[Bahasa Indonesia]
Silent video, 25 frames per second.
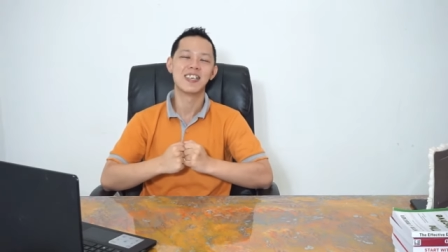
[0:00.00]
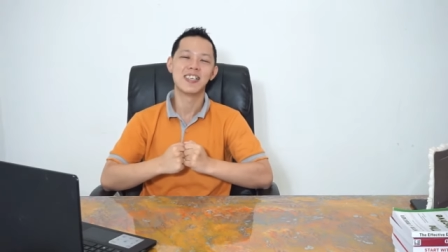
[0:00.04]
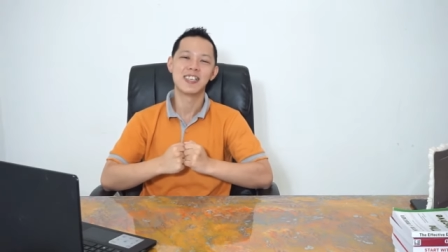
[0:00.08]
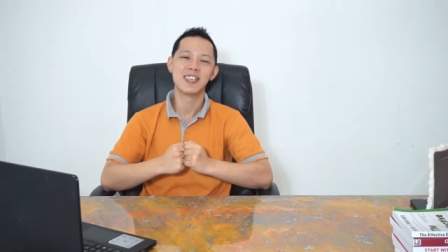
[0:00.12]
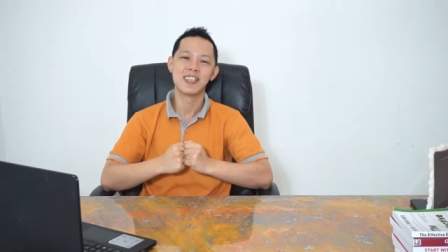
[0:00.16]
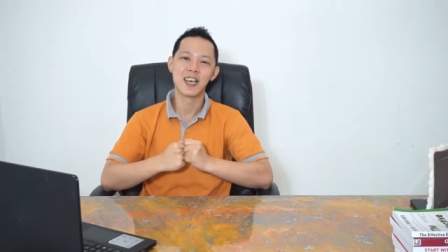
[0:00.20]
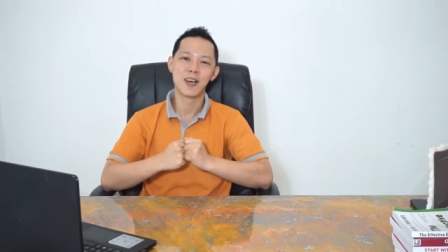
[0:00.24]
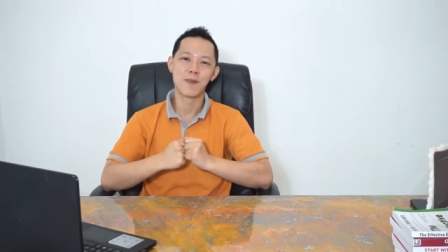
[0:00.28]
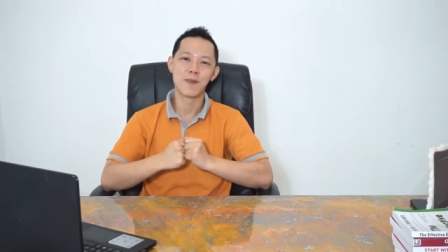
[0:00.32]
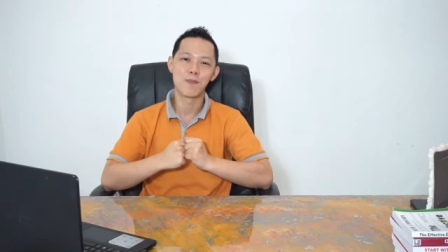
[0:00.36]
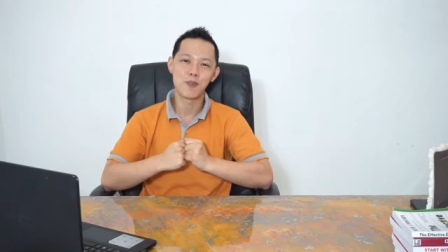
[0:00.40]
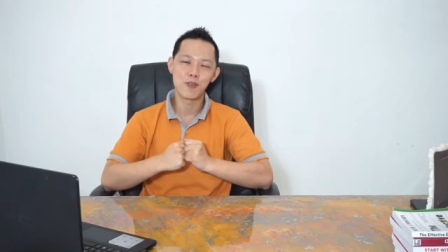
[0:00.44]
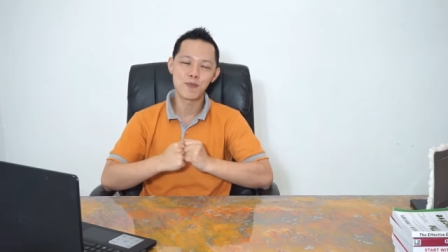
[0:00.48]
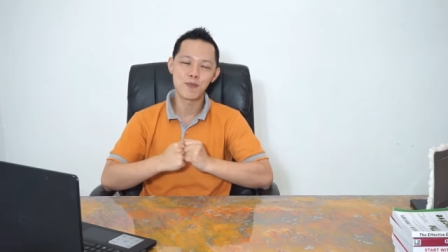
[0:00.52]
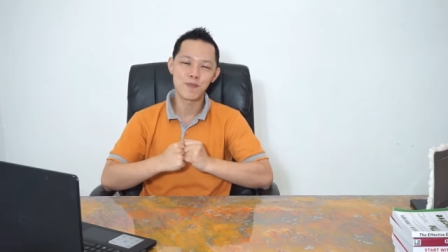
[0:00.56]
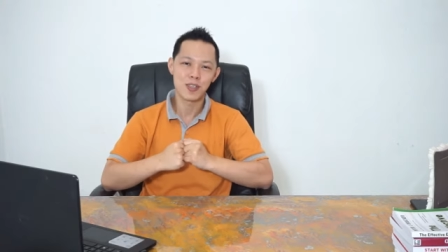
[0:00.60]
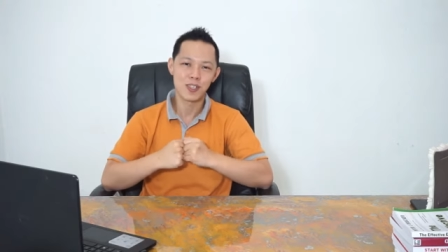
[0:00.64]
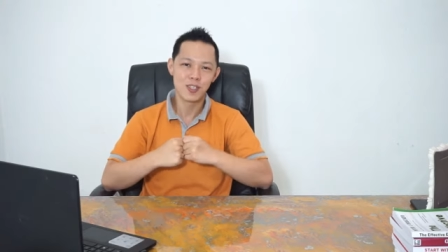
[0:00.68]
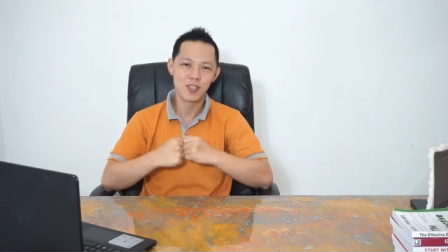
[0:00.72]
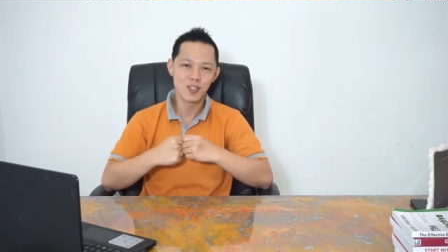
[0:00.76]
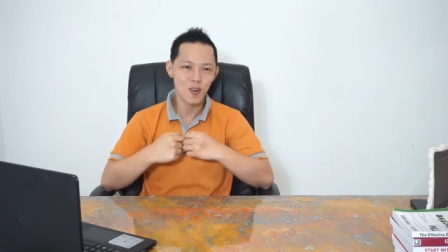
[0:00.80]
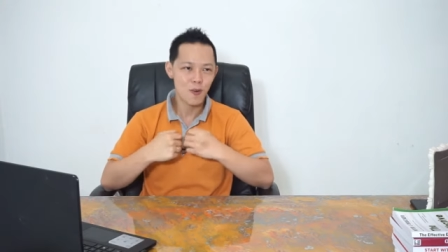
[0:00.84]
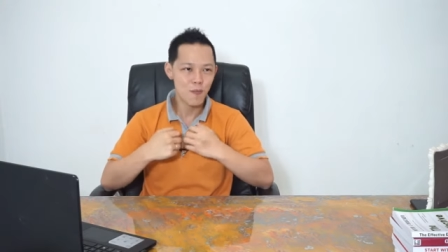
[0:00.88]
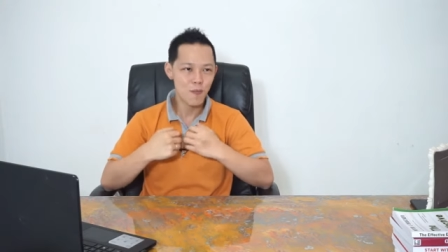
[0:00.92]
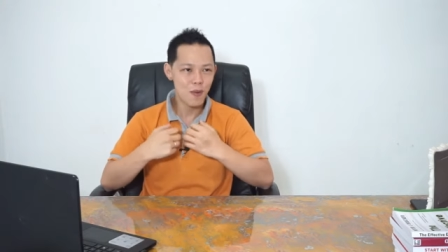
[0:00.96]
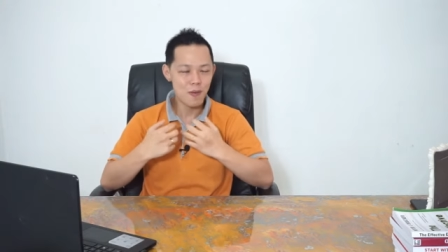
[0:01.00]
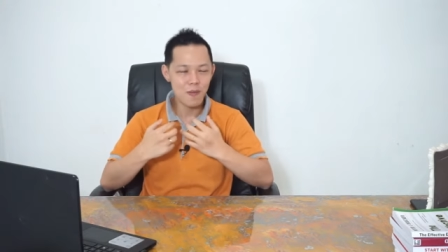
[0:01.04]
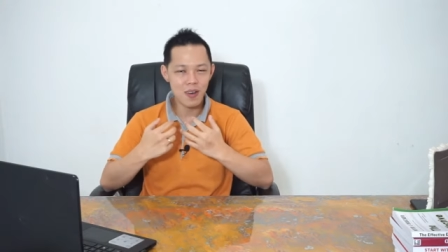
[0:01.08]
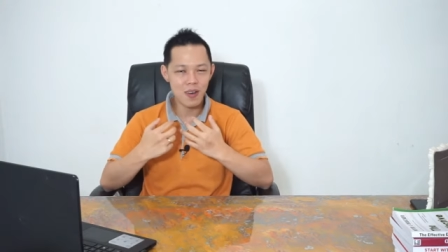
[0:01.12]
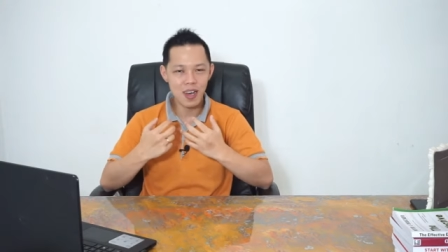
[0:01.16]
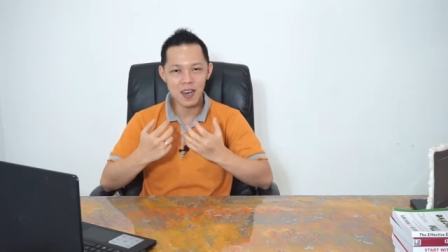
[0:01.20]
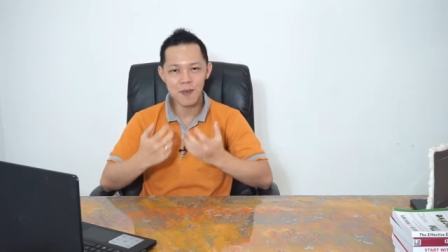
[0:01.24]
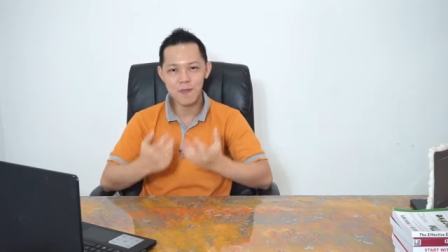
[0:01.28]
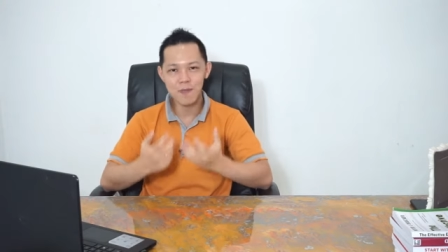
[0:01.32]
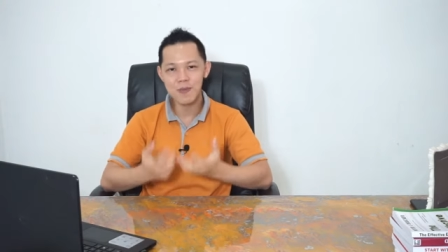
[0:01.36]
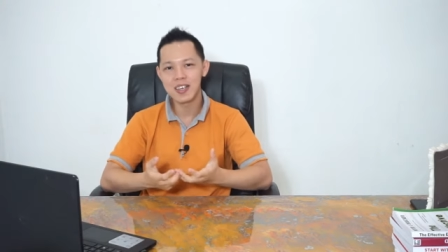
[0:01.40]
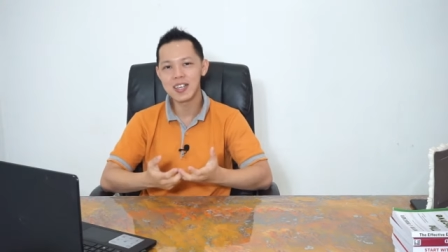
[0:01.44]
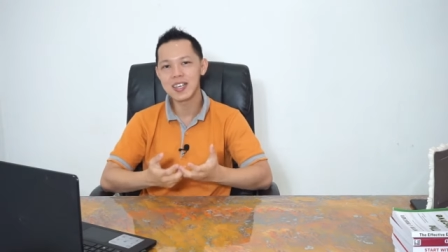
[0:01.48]
Dia pun mencoba
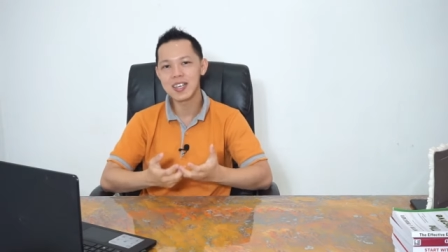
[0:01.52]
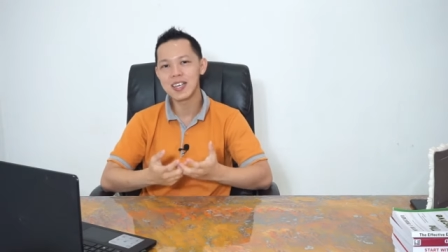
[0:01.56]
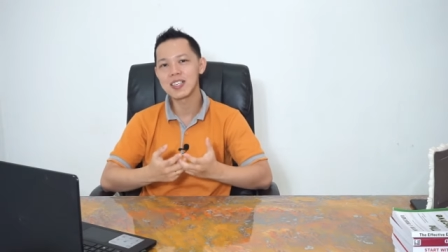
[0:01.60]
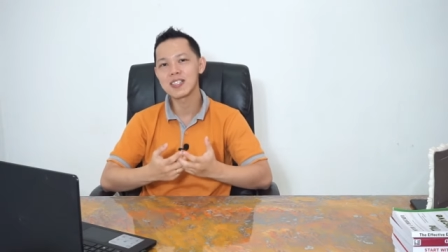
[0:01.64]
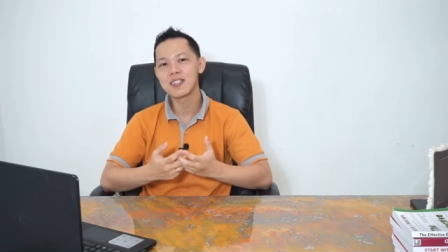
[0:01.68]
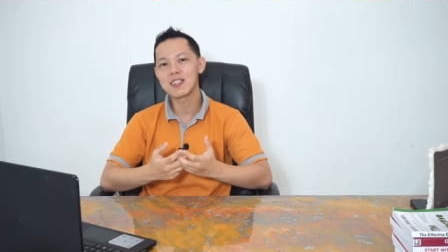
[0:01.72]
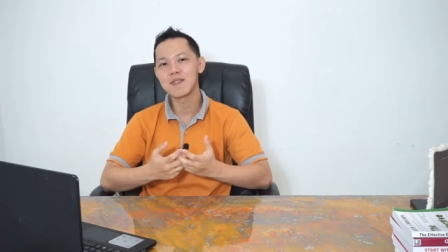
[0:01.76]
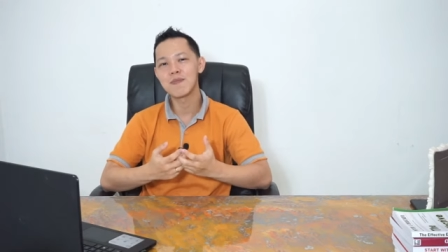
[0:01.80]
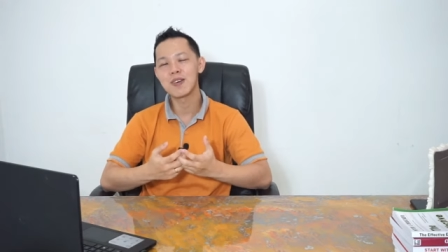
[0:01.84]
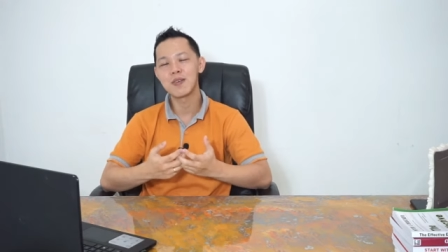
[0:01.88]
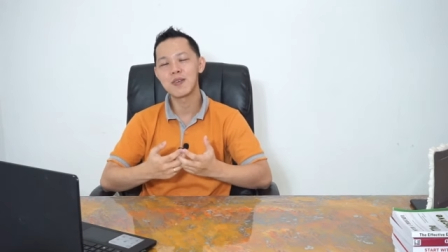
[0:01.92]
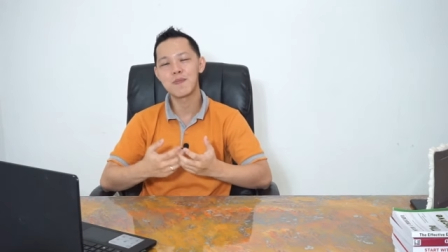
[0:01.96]
menghampiri customer,